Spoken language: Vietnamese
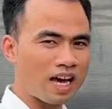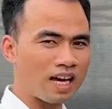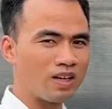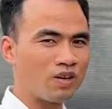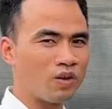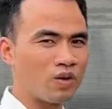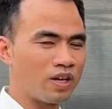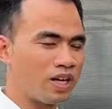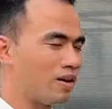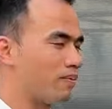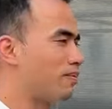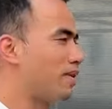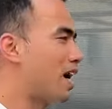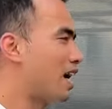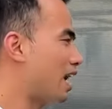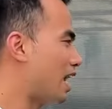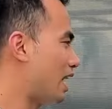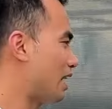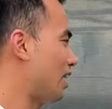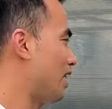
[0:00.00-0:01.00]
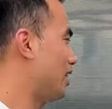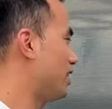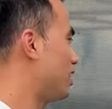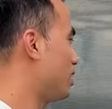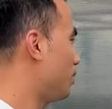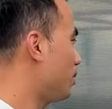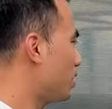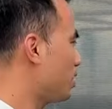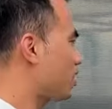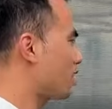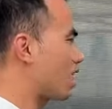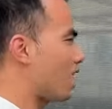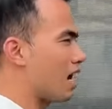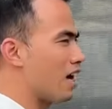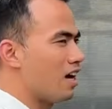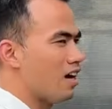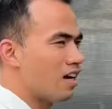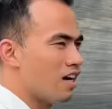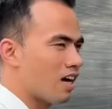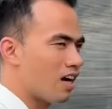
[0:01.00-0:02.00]
lan hồ điệp Đà Lạt để anh chị biết được là
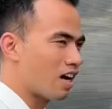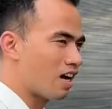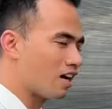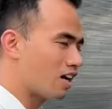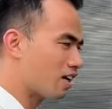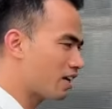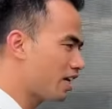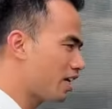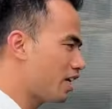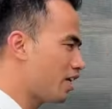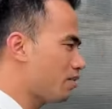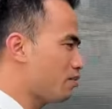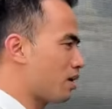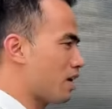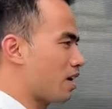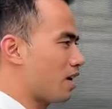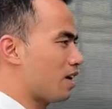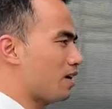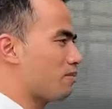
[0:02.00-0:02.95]
uh, khi mà